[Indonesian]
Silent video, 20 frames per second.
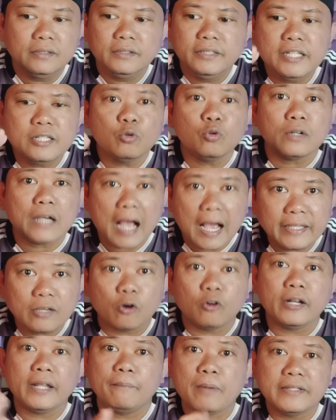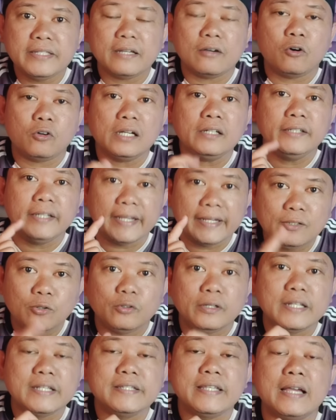disukai oleh banyak orang di
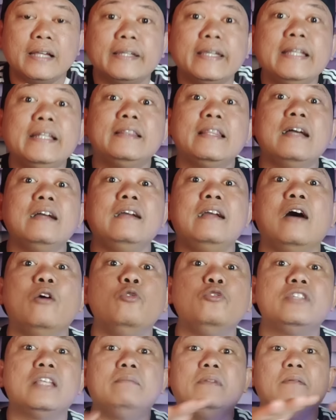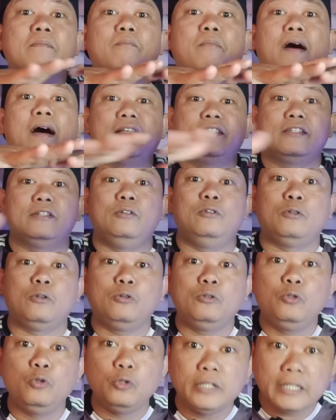Indonesia. Kita nggak usah membahas
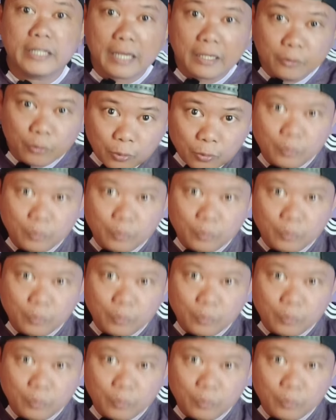seluruh dunia